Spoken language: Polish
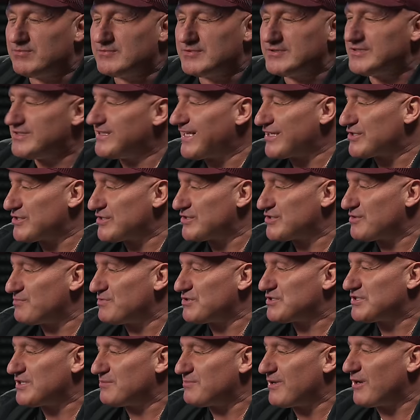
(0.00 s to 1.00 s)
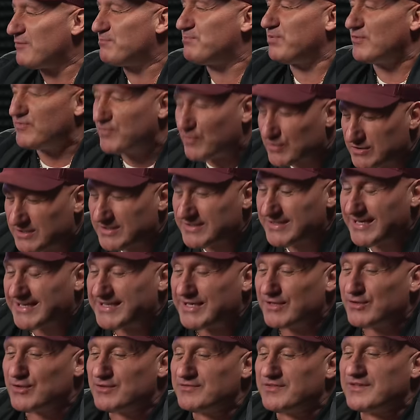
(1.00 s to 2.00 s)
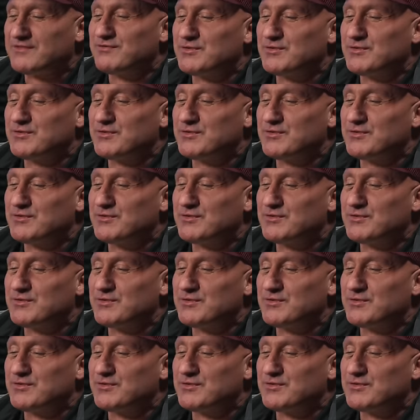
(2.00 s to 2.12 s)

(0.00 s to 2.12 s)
inaczej, żebyś ty miał powody jakiekolwiek